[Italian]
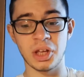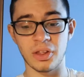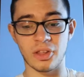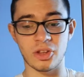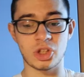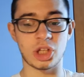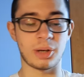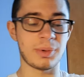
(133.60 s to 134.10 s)

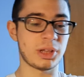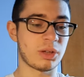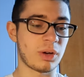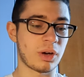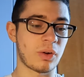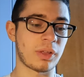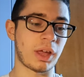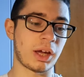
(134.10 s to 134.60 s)
sinceramente è
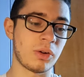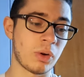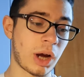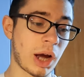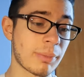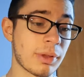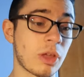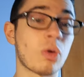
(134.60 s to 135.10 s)
una cosa che non
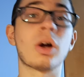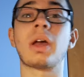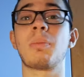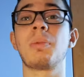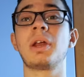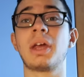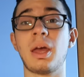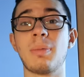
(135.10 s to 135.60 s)
capisco, anche
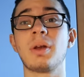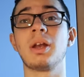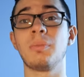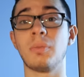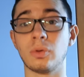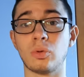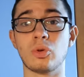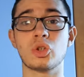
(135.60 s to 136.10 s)
perché per il
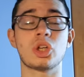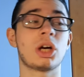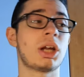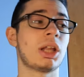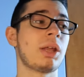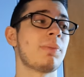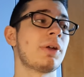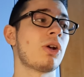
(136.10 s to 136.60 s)
modo di giocare
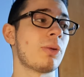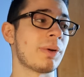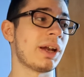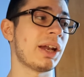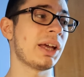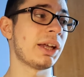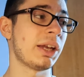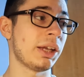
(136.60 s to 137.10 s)
di Pirlo
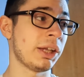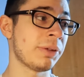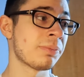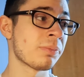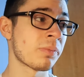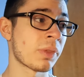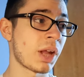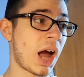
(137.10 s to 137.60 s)
Pellegrini
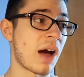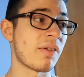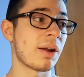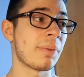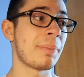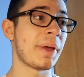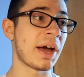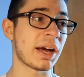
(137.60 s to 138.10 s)

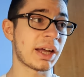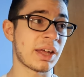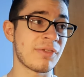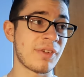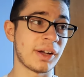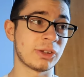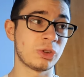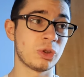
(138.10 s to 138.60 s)
avrebbe anche
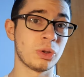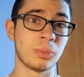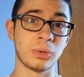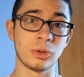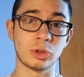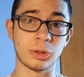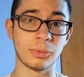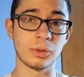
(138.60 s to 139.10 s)
fatto
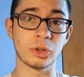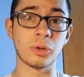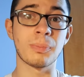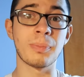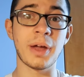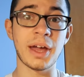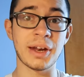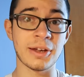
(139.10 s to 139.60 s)
molto molto
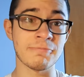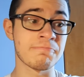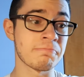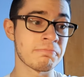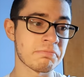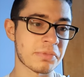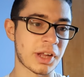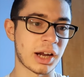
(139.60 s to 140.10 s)
bene
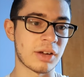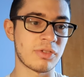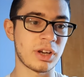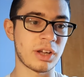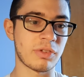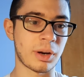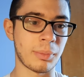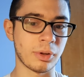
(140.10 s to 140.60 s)
alla
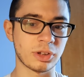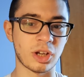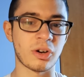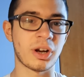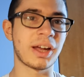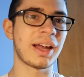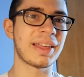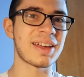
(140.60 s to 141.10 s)
fine Frabotta non
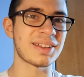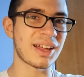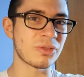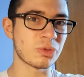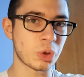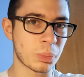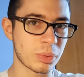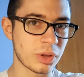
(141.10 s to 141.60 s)
è che sia
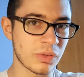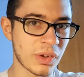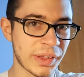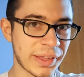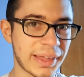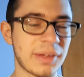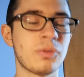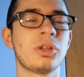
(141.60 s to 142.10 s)
tanto più
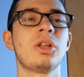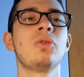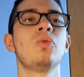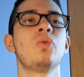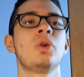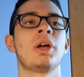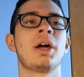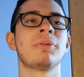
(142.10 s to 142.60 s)
difensivo di
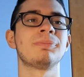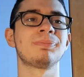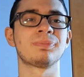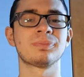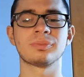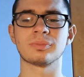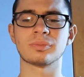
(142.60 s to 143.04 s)
lui, eh.